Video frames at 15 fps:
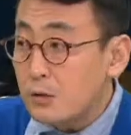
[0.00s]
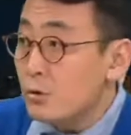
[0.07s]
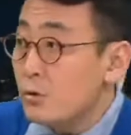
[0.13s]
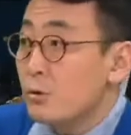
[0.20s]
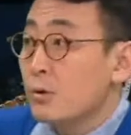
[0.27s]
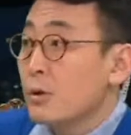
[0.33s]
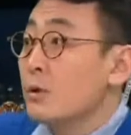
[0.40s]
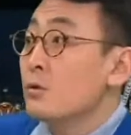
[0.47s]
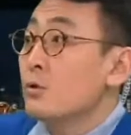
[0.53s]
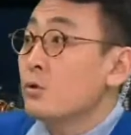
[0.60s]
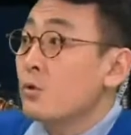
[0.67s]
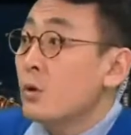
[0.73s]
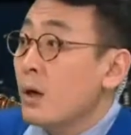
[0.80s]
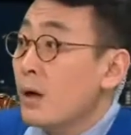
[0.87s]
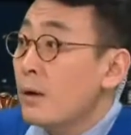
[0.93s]
地就有人就
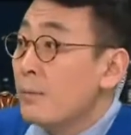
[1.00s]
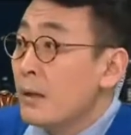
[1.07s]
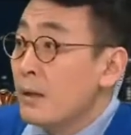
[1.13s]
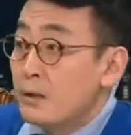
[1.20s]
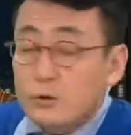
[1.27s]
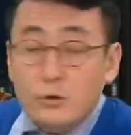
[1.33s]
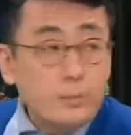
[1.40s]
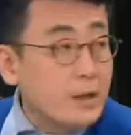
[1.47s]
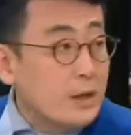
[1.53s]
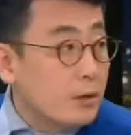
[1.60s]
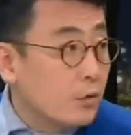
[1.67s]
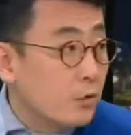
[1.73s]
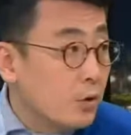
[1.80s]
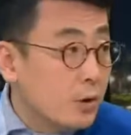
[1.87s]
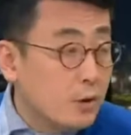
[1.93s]
说了，说
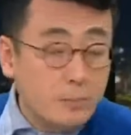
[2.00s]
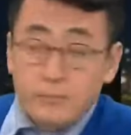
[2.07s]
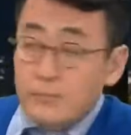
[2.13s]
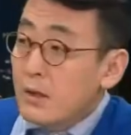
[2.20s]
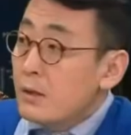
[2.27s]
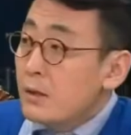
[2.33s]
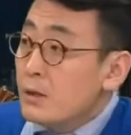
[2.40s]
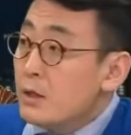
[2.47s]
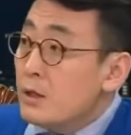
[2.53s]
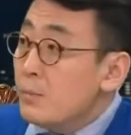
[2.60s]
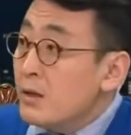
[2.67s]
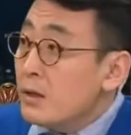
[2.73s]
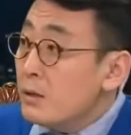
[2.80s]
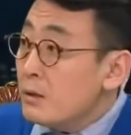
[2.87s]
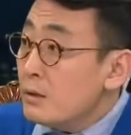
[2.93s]
美国移
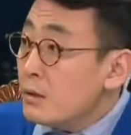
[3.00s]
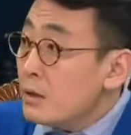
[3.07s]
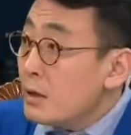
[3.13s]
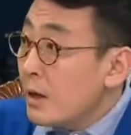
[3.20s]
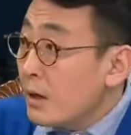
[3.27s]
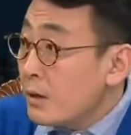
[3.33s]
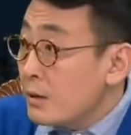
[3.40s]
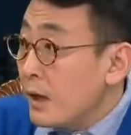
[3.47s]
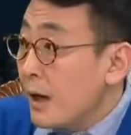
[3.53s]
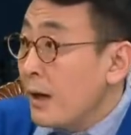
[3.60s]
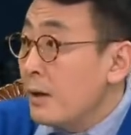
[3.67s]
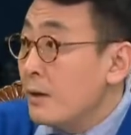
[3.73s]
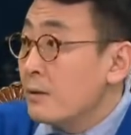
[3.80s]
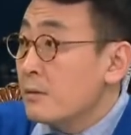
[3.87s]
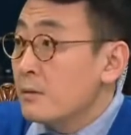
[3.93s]
民第二
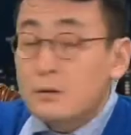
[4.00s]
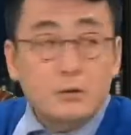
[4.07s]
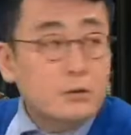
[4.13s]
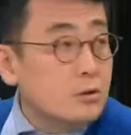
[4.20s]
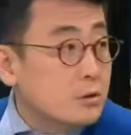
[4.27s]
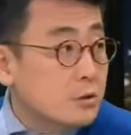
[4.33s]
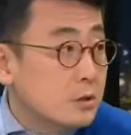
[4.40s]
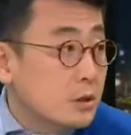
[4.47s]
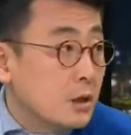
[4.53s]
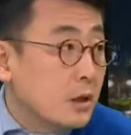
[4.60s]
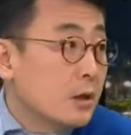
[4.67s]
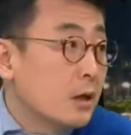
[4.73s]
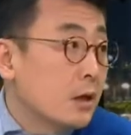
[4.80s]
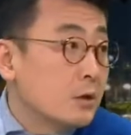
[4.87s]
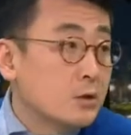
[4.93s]
代，嗯，
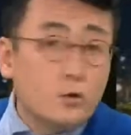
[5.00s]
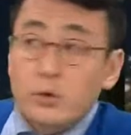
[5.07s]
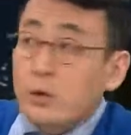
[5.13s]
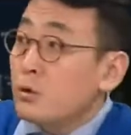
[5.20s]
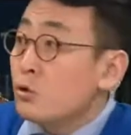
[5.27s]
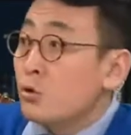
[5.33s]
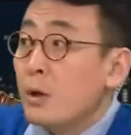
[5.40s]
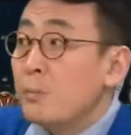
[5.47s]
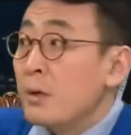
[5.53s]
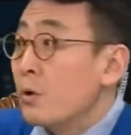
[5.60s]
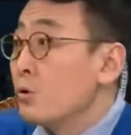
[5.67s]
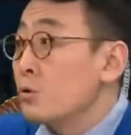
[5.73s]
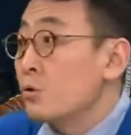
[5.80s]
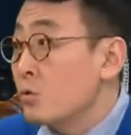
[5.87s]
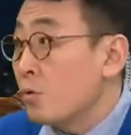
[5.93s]
这个就能选美
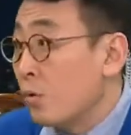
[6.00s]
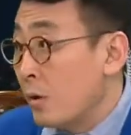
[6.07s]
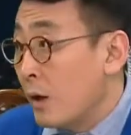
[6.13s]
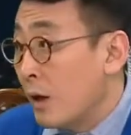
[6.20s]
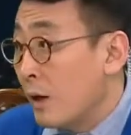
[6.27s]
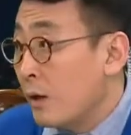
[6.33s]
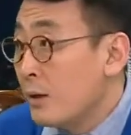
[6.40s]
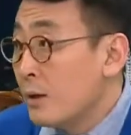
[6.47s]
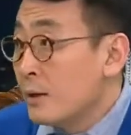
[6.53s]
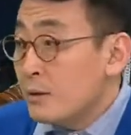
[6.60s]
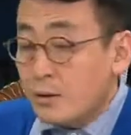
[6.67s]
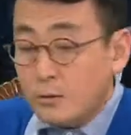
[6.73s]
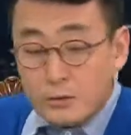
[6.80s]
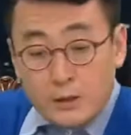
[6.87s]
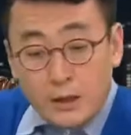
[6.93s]
国总统了，嗯，
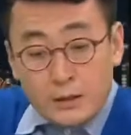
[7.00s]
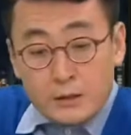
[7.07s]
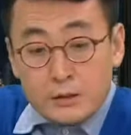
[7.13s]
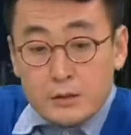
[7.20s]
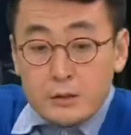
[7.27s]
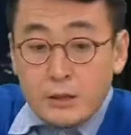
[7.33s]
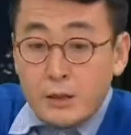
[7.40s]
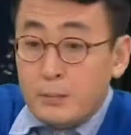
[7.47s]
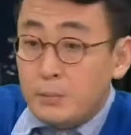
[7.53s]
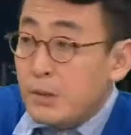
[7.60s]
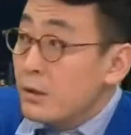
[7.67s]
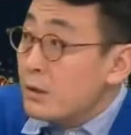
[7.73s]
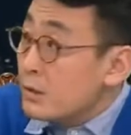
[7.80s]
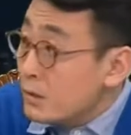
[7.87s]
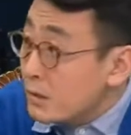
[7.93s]
他说，但是在
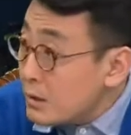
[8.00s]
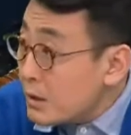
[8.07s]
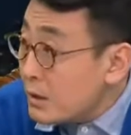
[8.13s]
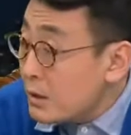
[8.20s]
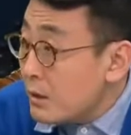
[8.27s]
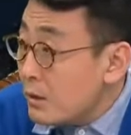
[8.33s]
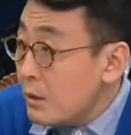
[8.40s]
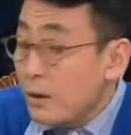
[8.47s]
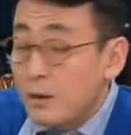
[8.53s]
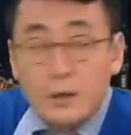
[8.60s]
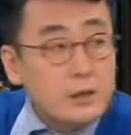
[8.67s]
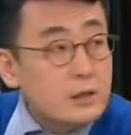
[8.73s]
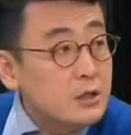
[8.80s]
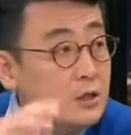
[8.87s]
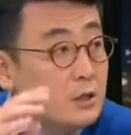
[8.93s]
比利时这个地儿呢，
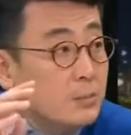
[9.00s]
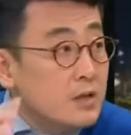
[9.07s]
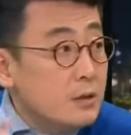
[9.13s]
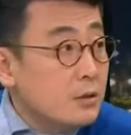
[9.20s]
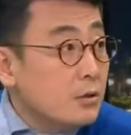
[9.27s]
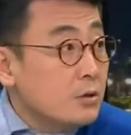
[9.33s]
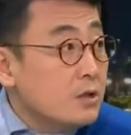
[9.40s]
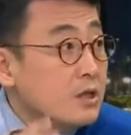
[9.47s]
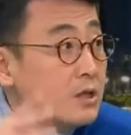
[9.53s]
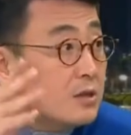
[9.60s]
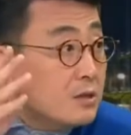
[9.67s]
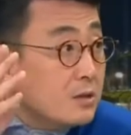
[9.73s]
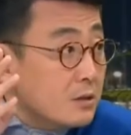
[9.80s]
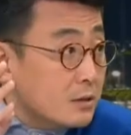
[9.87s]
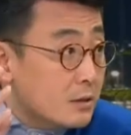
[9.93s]
移民到第
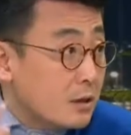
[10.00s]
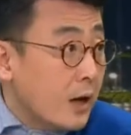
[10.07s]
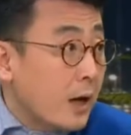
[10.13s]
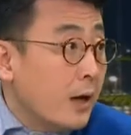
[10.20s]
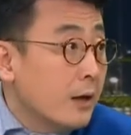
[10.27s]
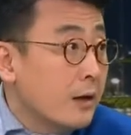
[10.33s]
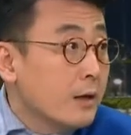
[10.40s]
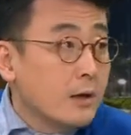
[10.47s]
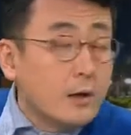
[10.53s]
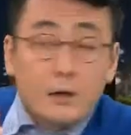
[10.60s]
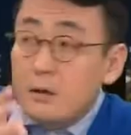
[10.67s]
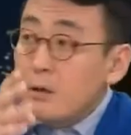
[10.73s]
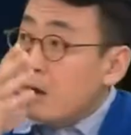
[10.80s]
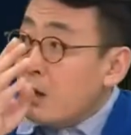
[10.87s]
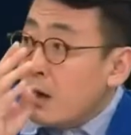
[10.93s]
四代，
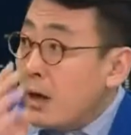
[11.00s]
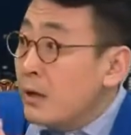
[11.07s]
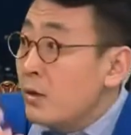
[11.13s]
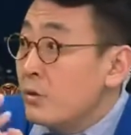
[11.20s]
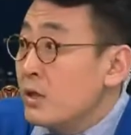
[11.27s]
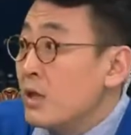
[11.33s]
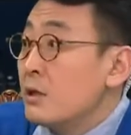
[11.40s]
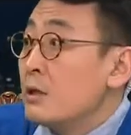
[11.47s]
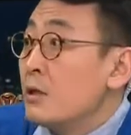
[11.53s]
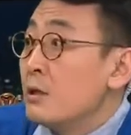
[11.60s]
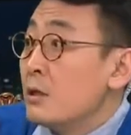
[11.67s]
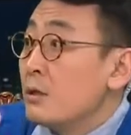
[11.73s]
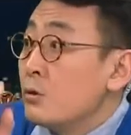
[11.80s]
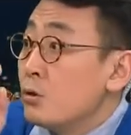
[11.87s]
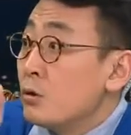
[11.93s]
嗯，还有年
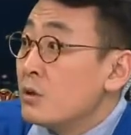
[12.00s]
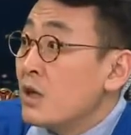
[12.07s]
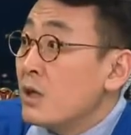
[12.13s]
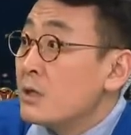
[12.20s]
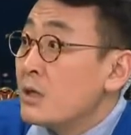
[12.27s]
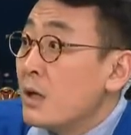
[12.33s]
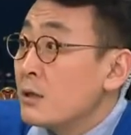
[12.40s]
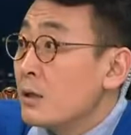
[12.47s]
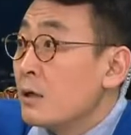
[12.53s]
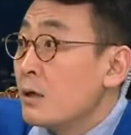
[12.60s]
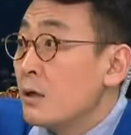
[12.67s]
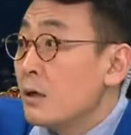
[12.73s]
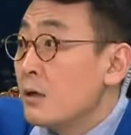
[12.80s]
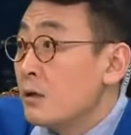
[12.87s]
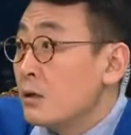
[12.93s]
轻人去参加这
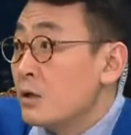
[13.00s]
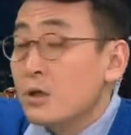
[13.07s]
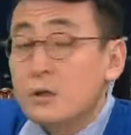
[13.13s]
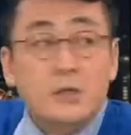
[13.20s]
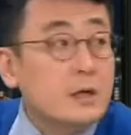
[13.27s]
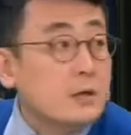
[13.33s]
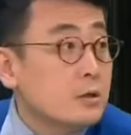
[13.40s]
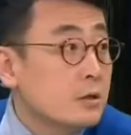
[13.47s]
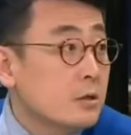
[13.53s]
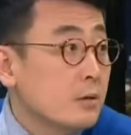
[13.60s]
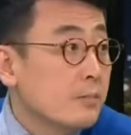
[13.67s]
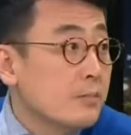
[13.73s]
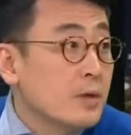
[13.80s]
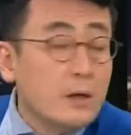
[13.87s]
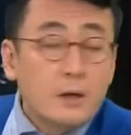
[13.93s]
个圣战士，
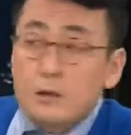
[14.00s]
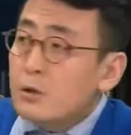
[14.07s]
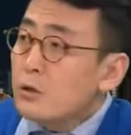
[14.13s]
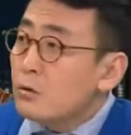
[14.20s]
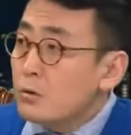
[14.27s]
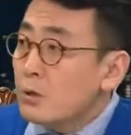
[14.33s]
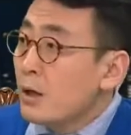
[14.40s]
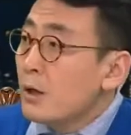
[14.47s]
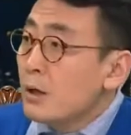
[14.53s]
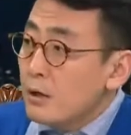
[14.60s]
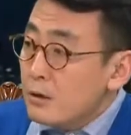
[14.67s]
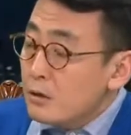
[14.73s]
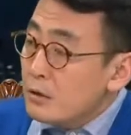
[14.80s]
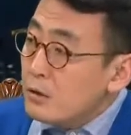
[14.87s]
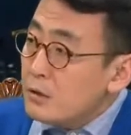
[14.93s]
嗯，他就是。
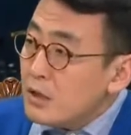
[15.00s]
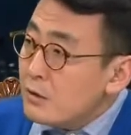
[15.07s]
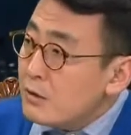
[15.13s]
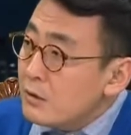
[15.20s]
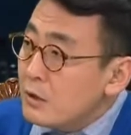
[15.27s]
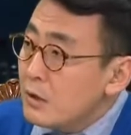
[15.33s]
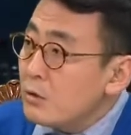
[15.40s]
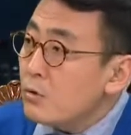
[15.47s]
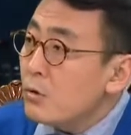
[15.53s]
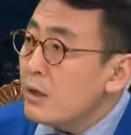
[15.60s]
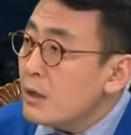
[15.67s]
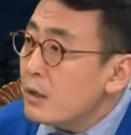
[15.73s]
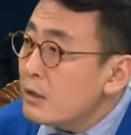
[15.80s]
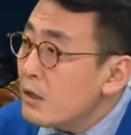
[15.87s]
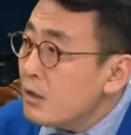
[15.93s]
这这次提出了
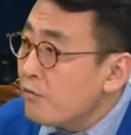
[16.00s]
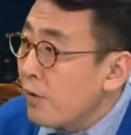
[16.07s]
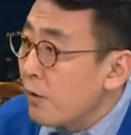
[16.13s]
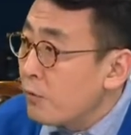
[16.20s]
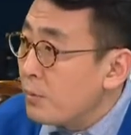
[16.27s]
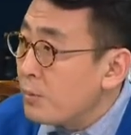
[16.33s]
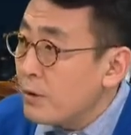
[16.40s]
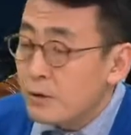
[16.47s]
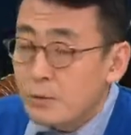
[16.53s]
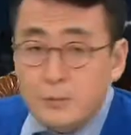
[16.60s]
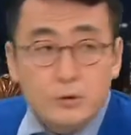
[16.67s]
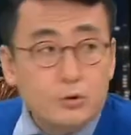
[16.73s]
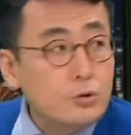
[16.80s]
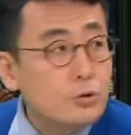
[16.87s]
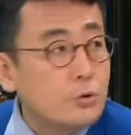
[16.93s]
一个地方，我不知道你
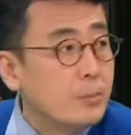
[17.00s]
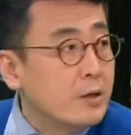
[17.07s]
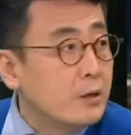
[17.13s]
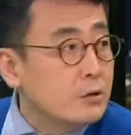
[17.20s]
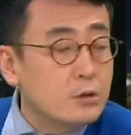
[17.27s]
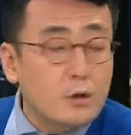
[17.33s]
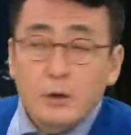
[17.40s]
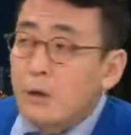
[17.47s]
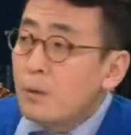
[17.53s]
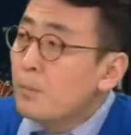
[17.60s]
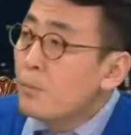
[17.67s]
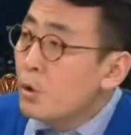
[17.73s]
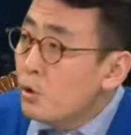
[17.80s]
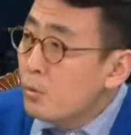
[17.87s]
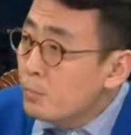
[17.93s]
们去过没有，叫
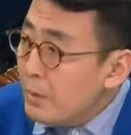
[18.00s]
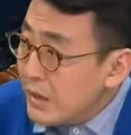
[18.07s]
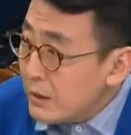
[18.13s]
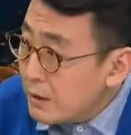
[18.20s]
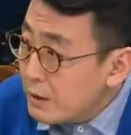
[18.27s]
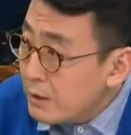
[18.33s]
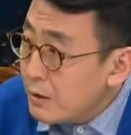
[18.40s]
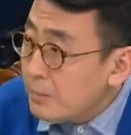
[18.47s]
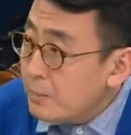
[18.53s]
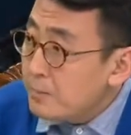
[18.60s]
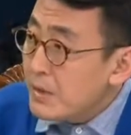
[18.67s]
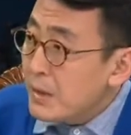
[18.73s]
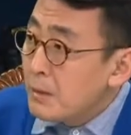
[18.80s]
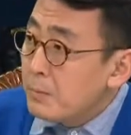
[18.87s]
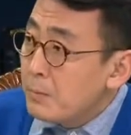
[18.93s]
莫伦贝克，嗯，